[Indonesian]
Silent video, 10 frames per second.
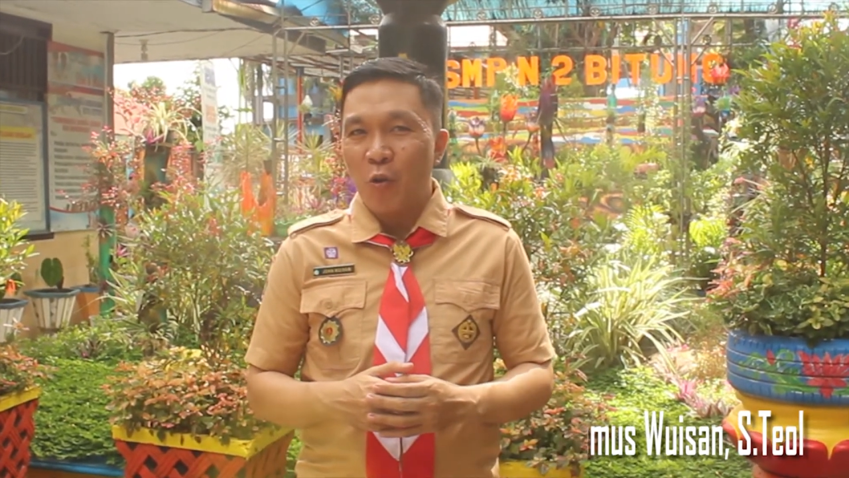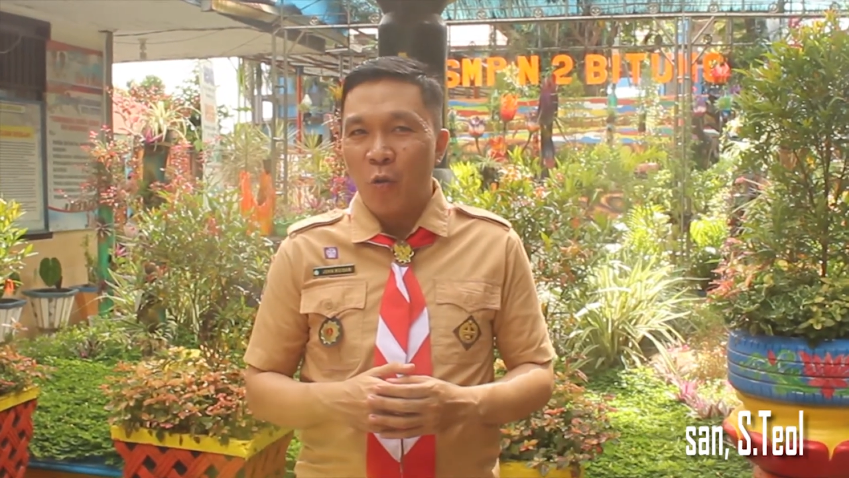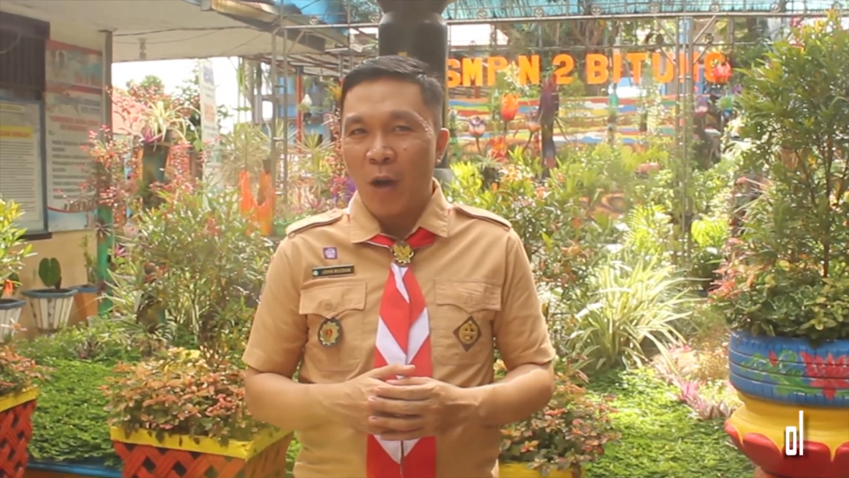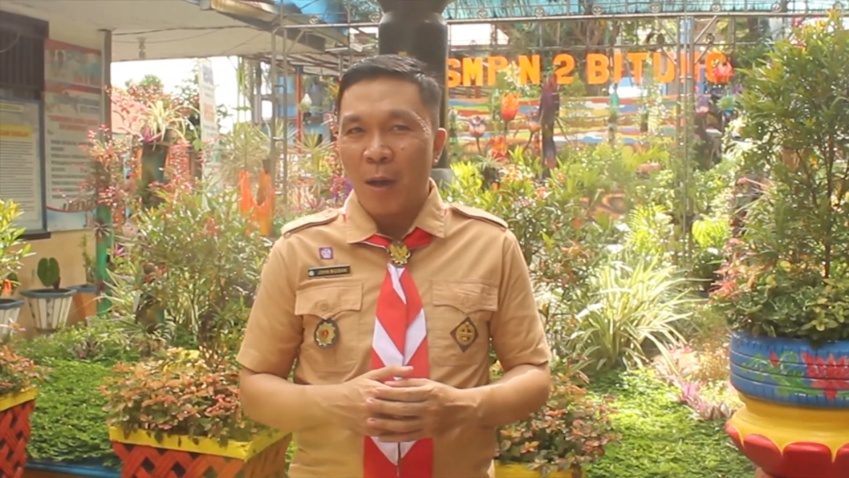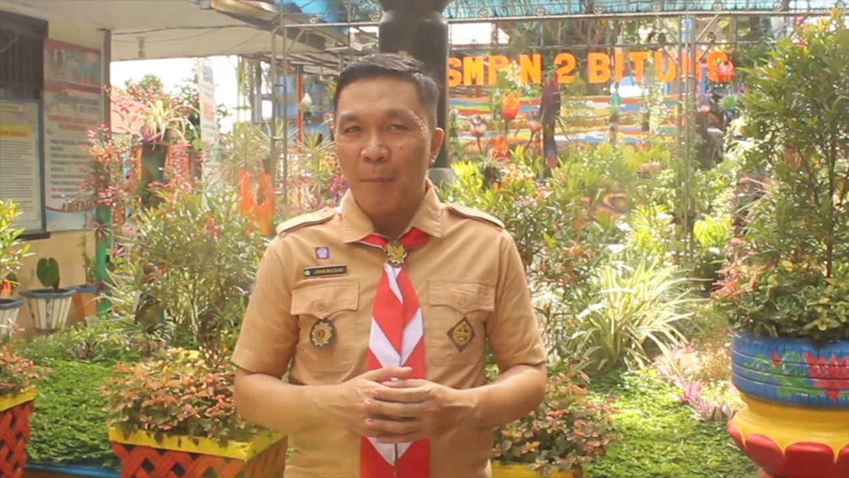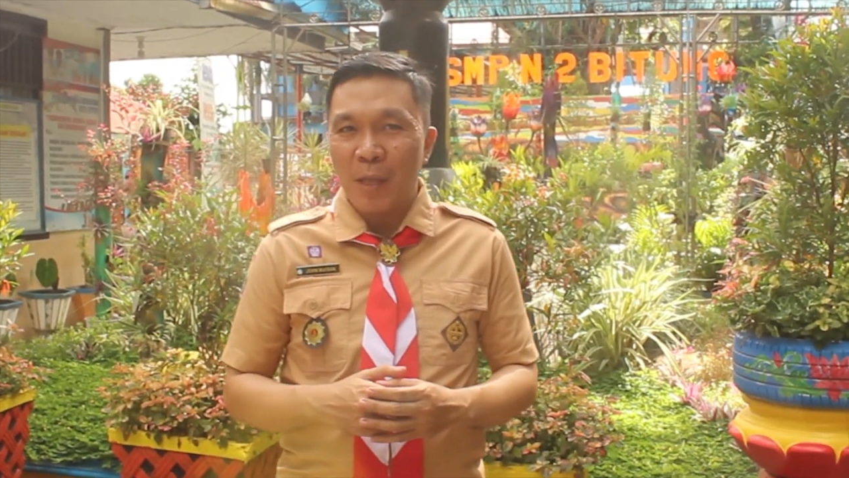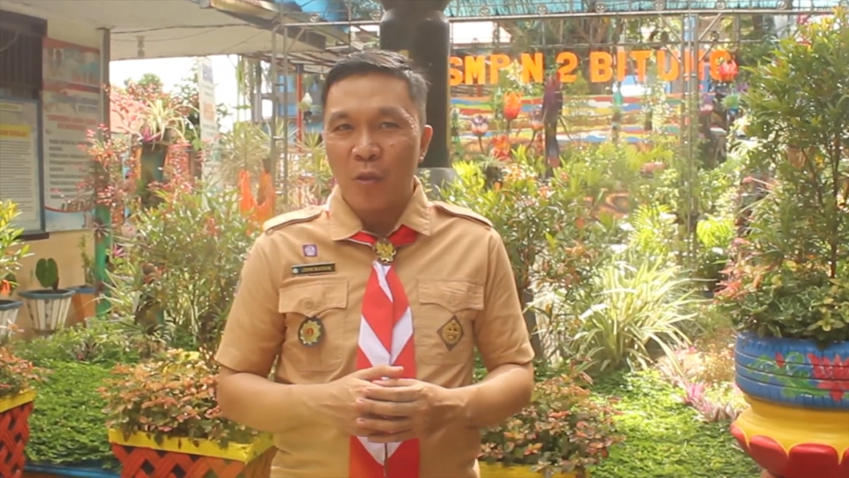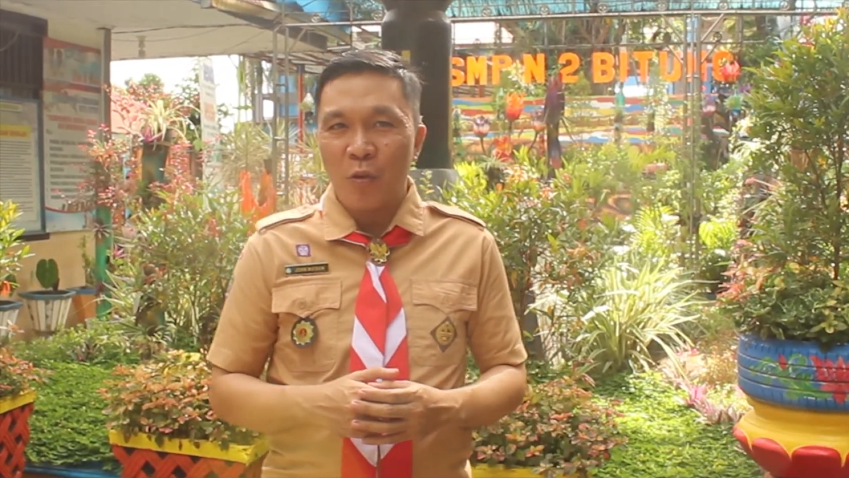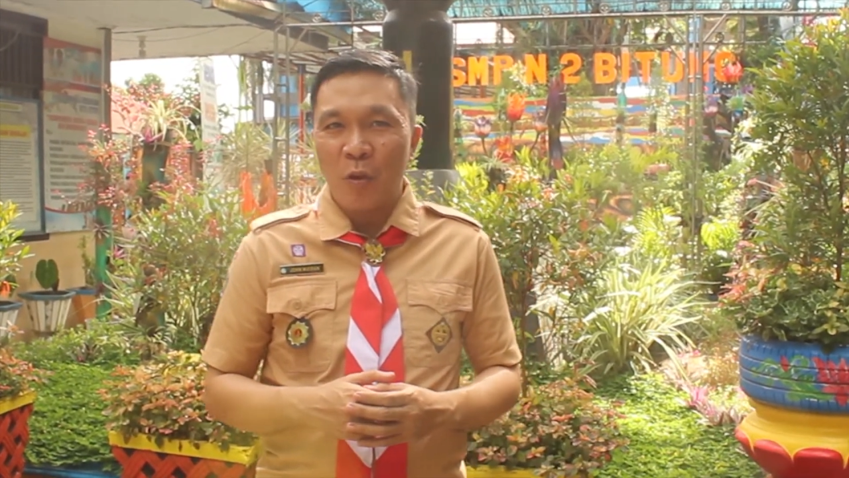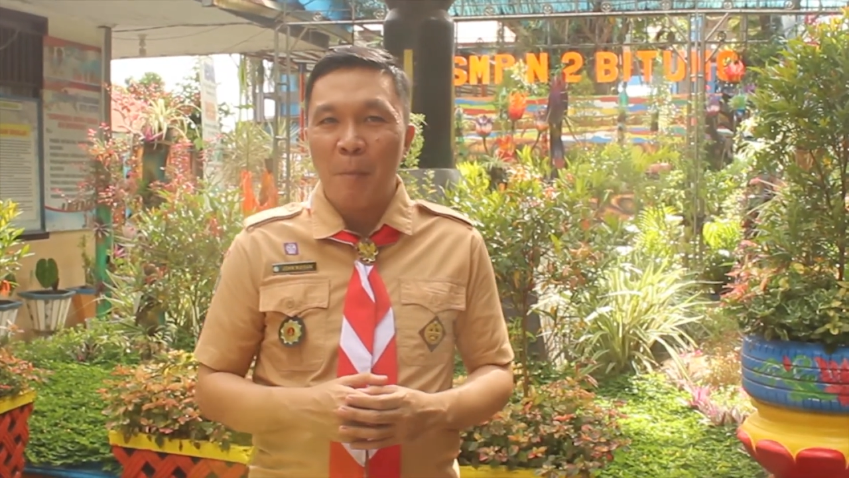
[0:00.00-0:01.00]
2
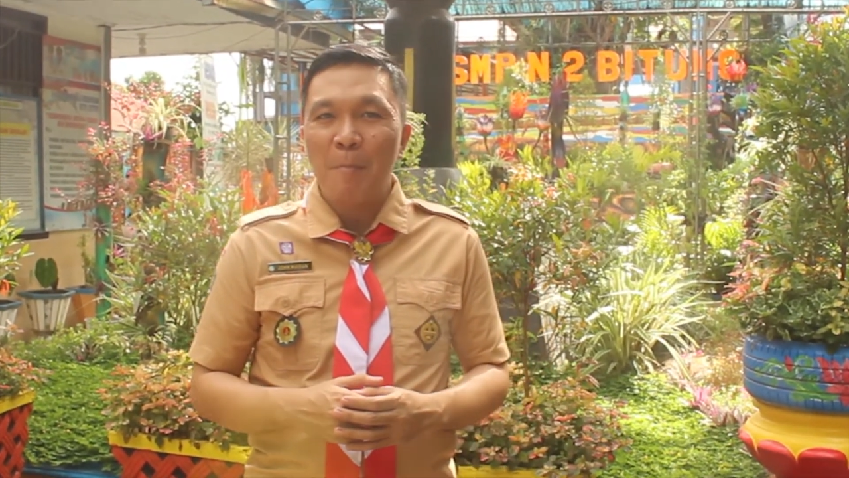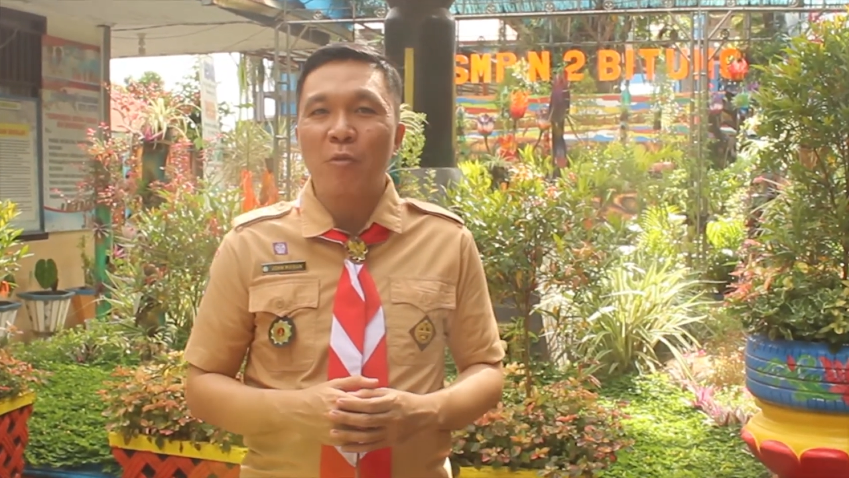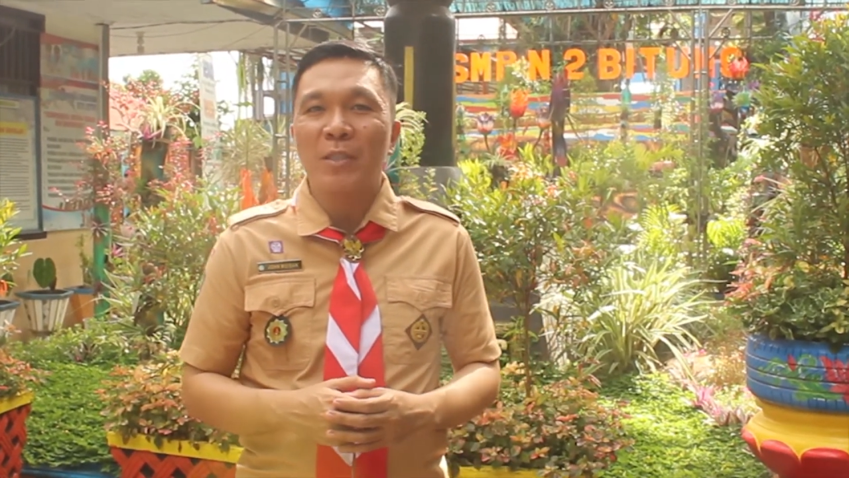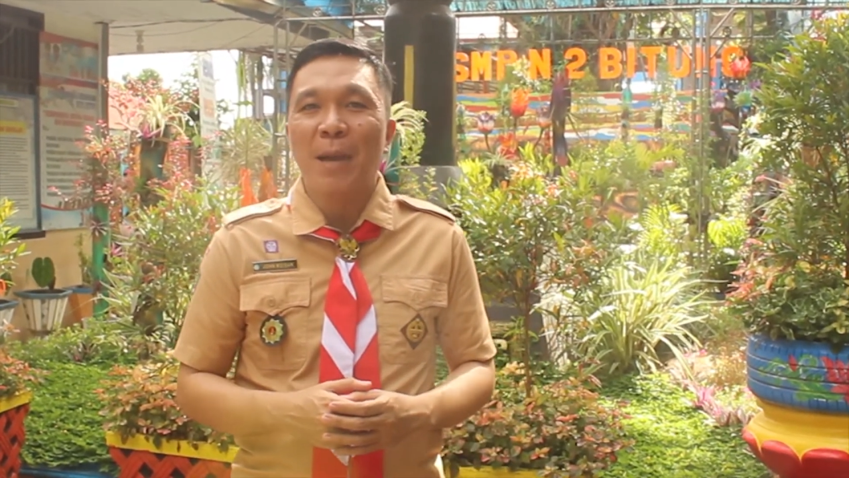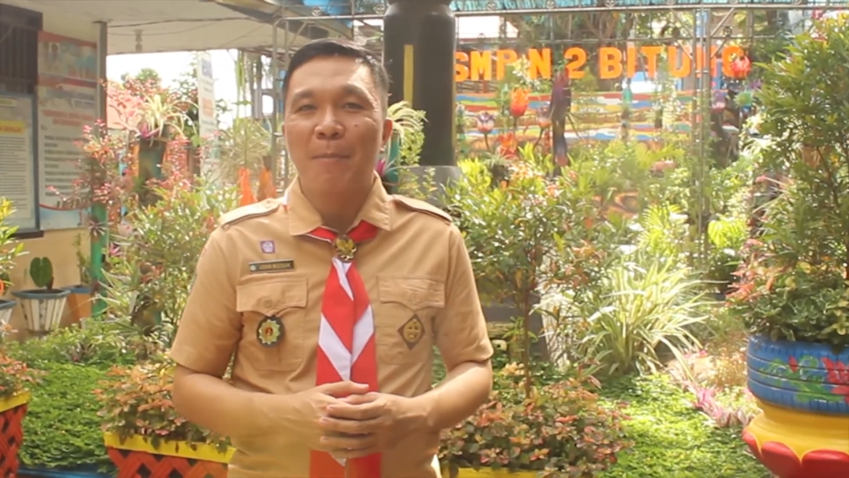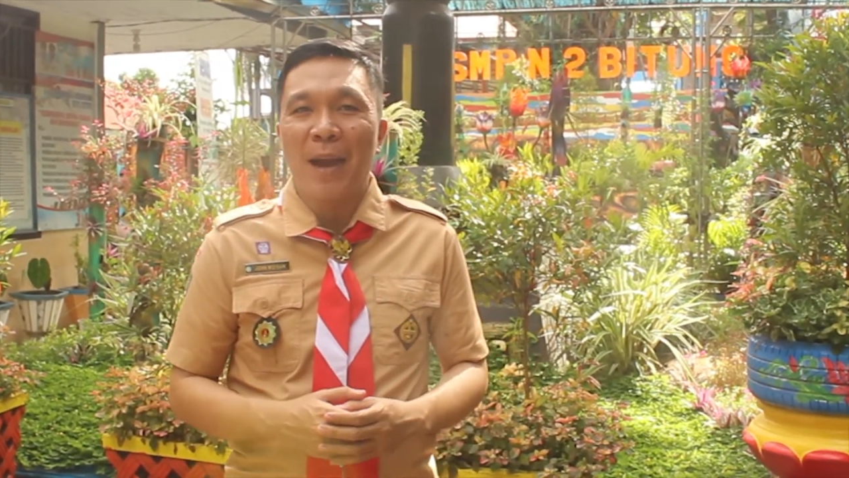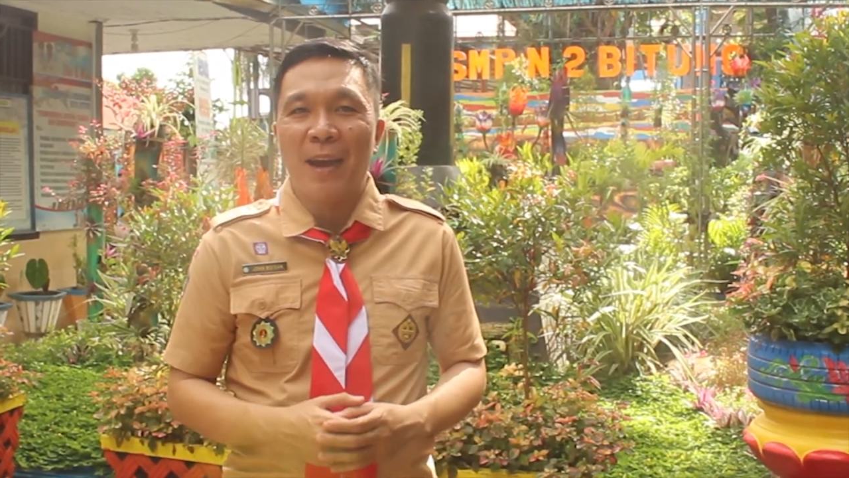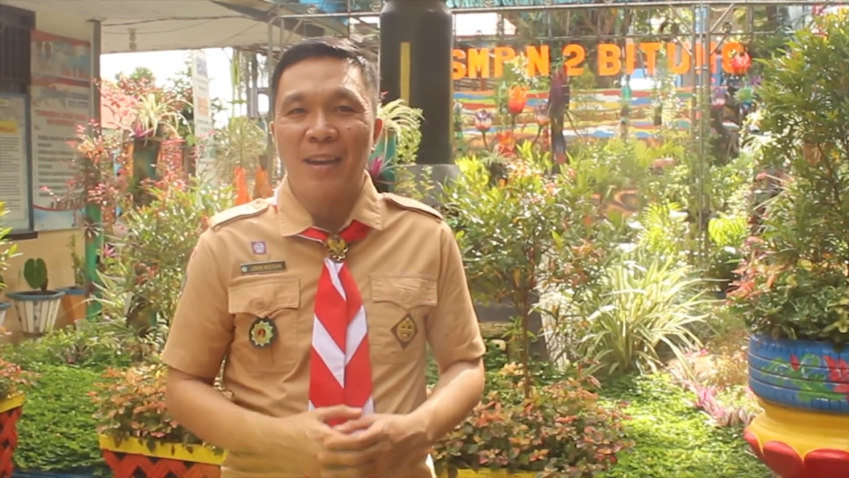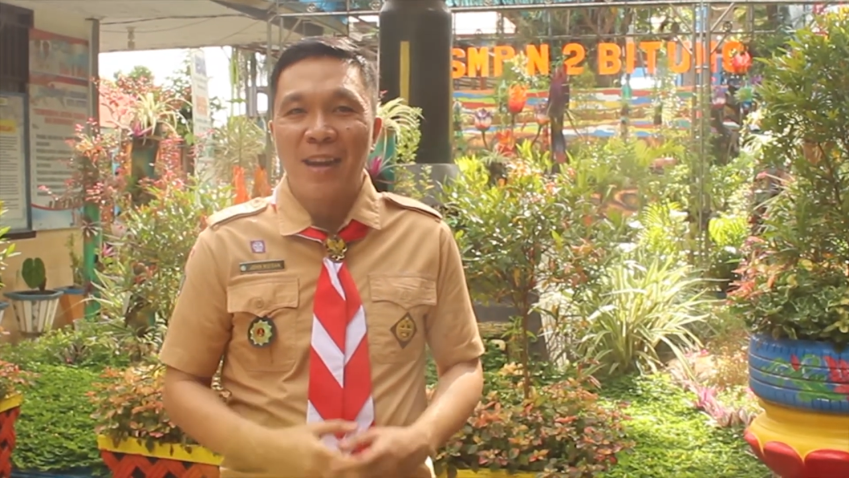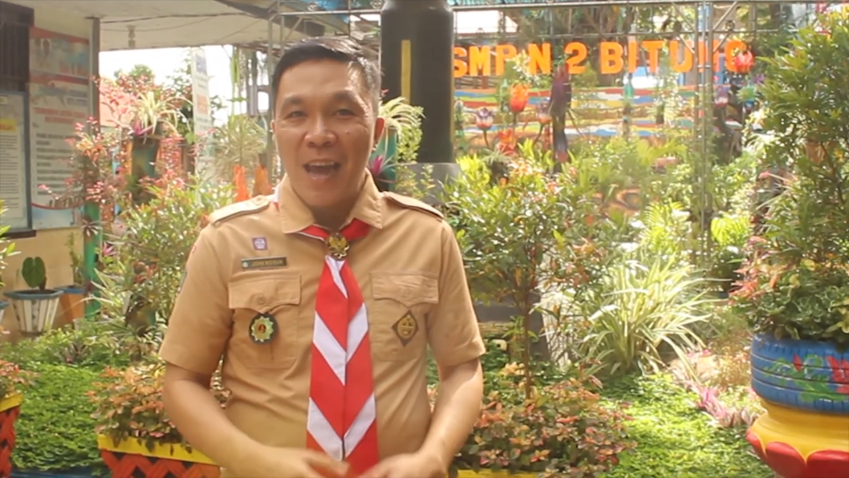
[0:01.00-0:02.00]
Bitung mengucapkan